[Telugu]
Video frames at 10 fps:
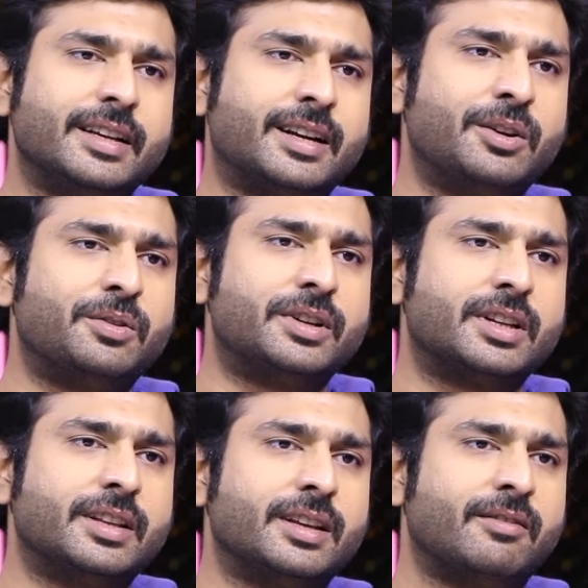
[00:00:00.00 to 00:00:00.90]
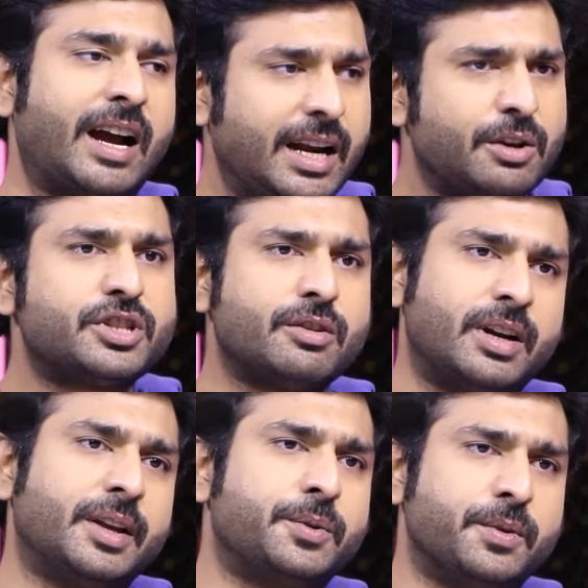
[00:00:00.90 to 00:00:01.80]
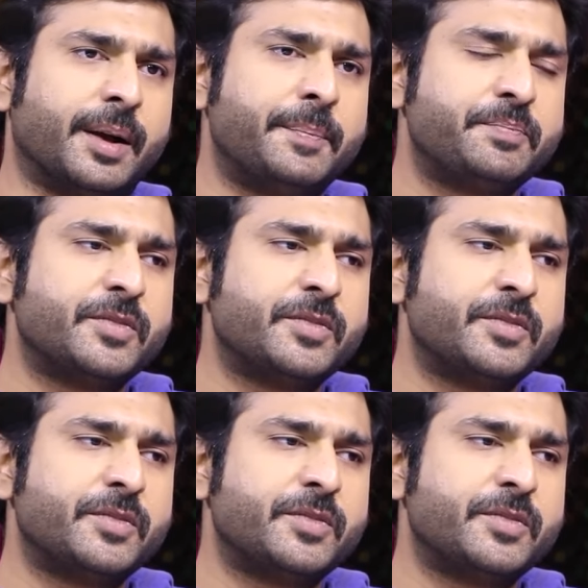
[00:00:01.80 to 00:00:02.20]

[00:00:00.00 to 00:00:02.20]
ఇక్కడే ఉంటుంది వాళ్ళే వచ్చేవాళ్ళు ఎక్కువగా